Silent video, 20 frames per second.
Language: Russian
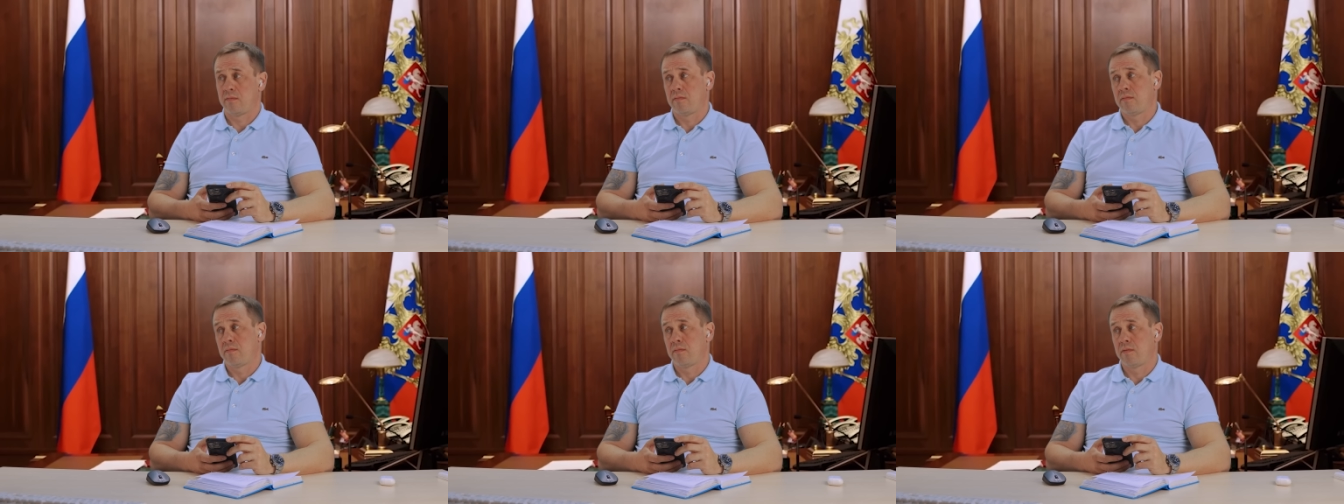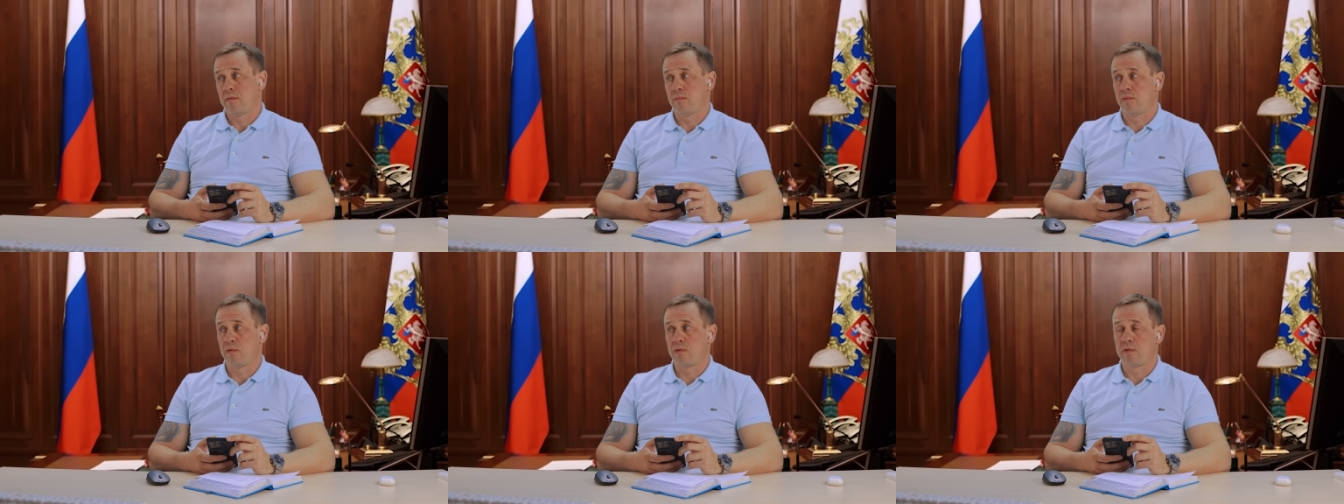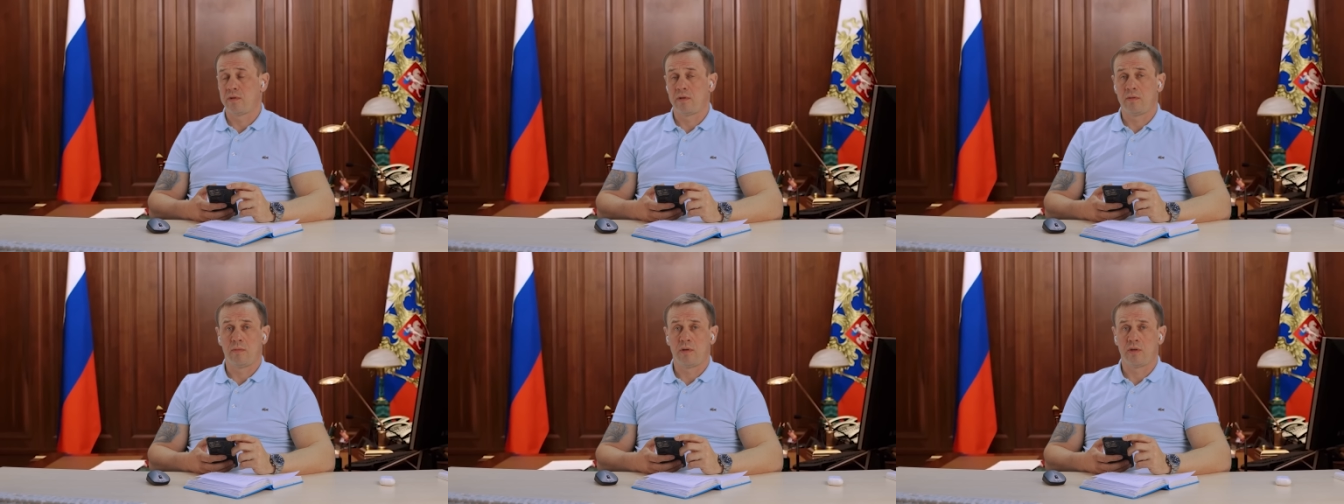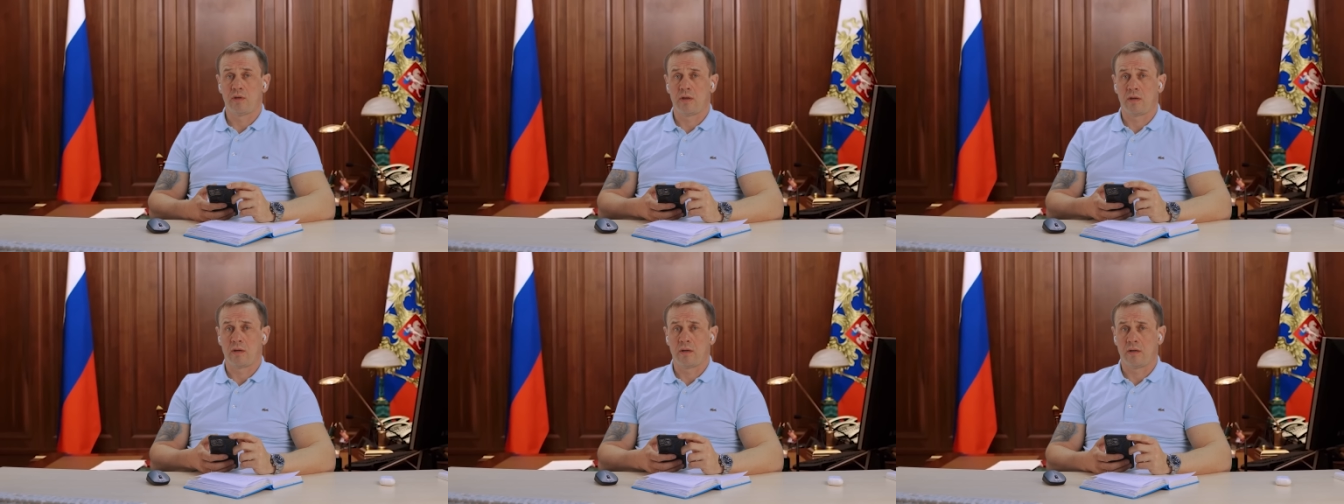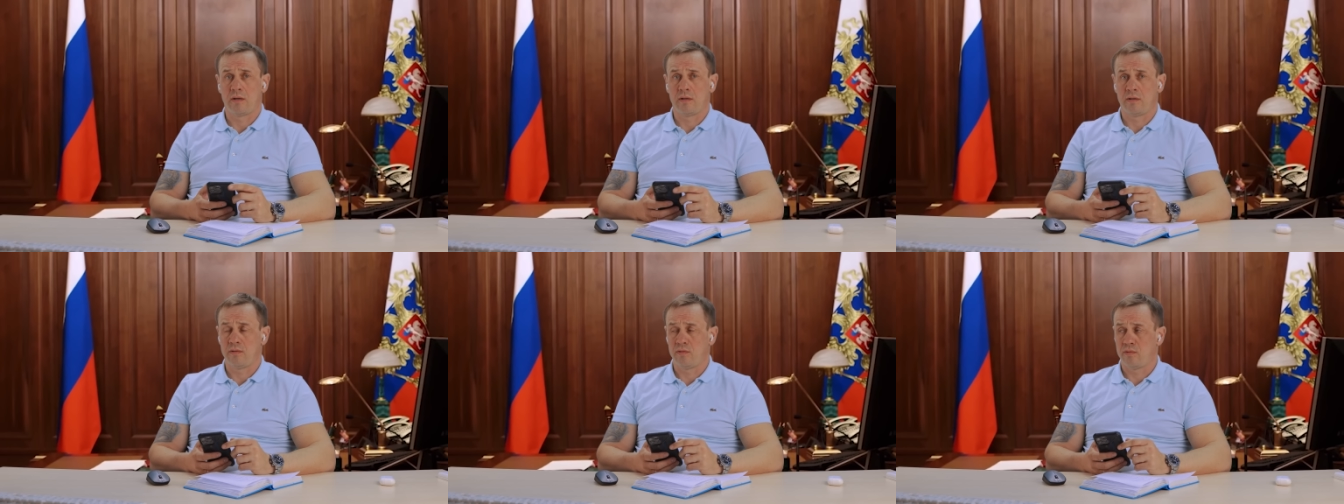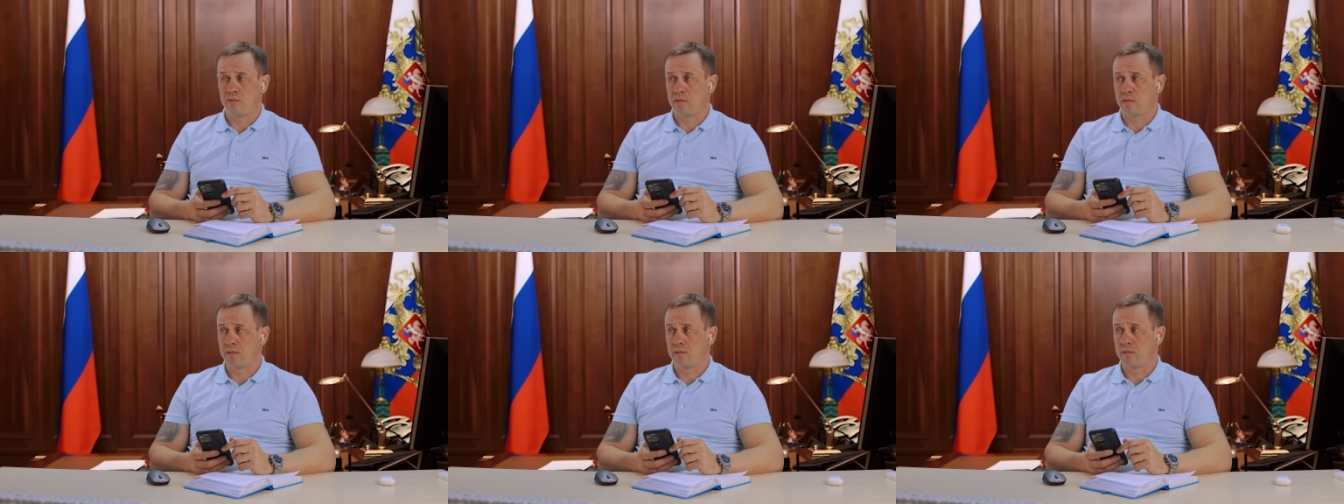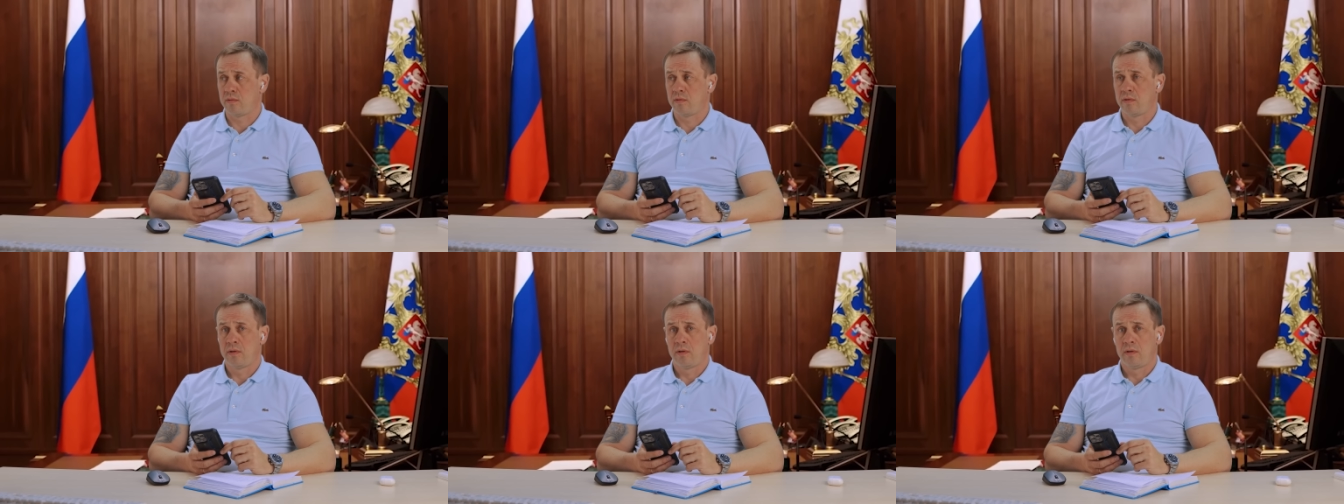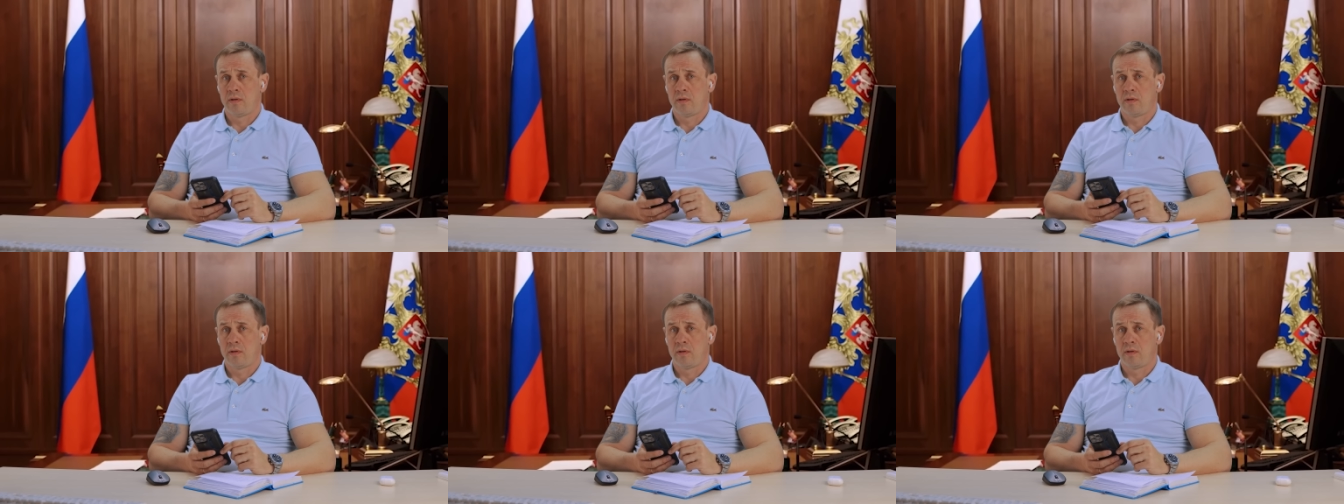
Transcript: не больше, не меньше, а как идиотку.